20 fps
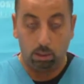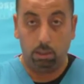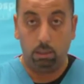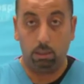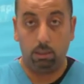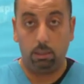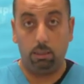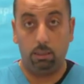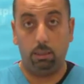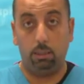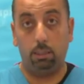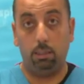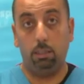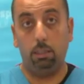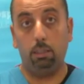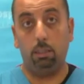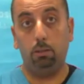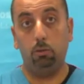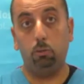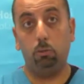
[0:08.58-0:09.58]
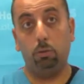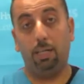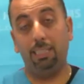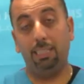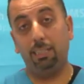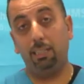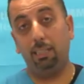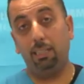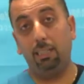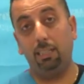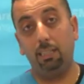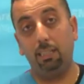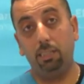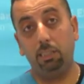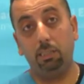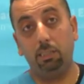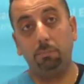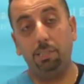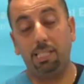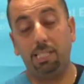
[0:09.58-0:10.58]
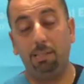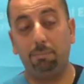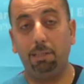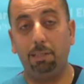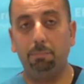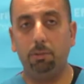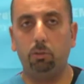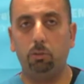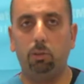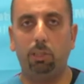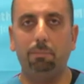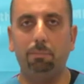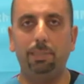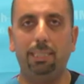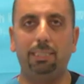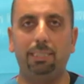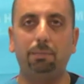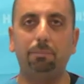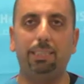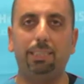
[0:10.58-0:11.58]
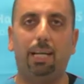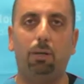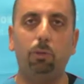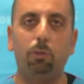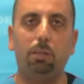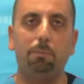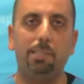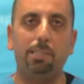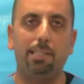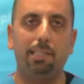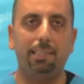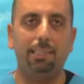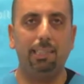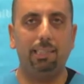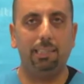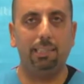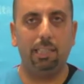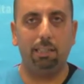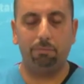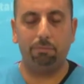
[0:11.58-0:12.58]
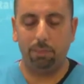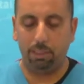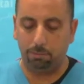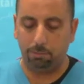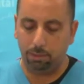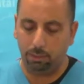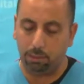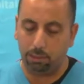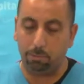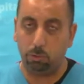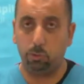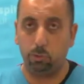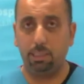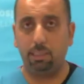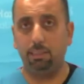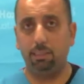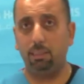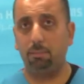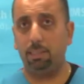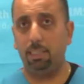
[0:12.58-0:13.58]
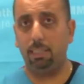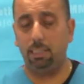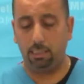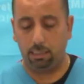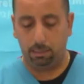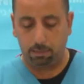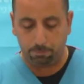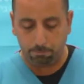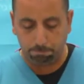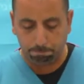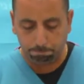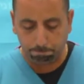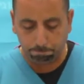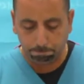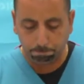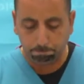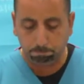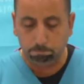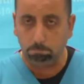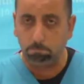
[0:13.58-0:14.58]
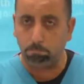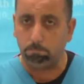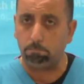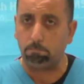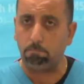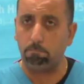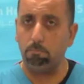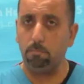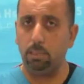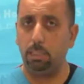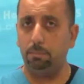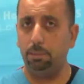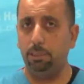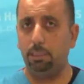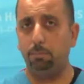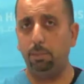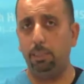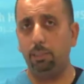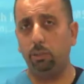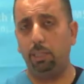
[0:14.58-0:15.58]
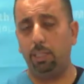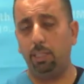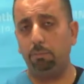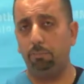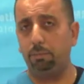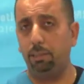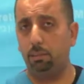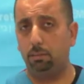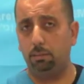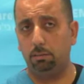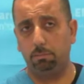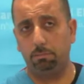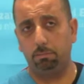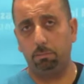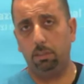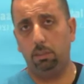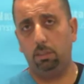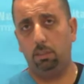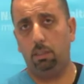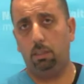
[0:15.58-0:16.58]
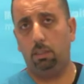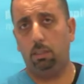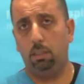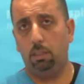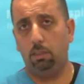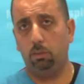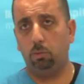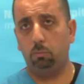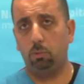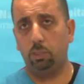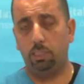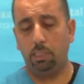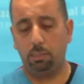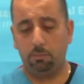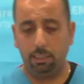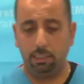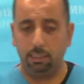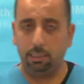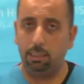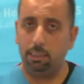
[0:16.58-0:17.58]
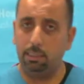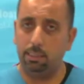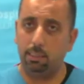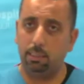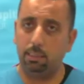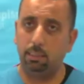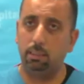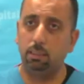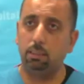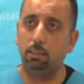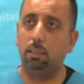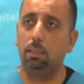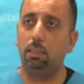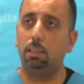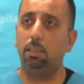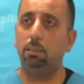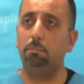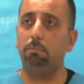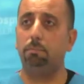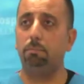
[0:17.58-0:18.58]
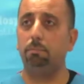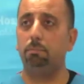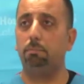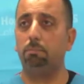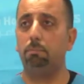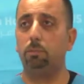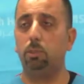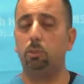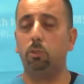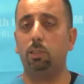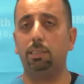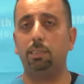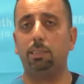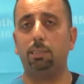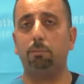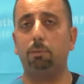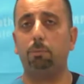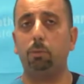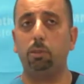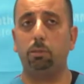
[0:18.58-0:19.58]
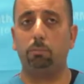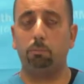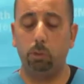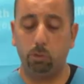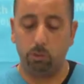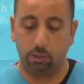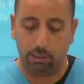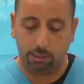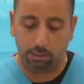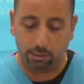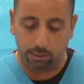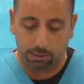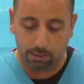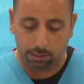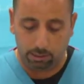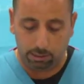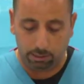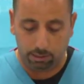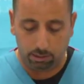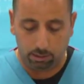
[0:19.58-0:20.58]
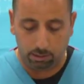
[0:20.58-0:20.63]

إيه، وهذا الشيء بسبب انه لم يتم تحويل الميزانيه الكافيه من قبل وزاره الماليه. مثل ما انتم عارفين انه المستشفى الانجليزي قائم منذ اكثر من 160 سنه.